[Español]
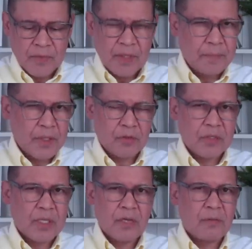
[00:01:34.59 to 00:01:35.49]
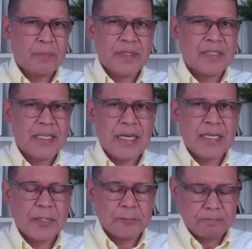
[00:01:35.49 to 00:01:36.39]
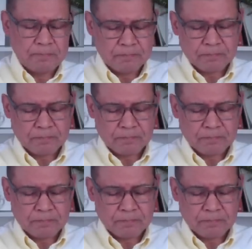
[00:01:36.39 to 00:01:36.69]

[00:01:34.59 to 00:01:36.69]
Y entonces quiero pensar en,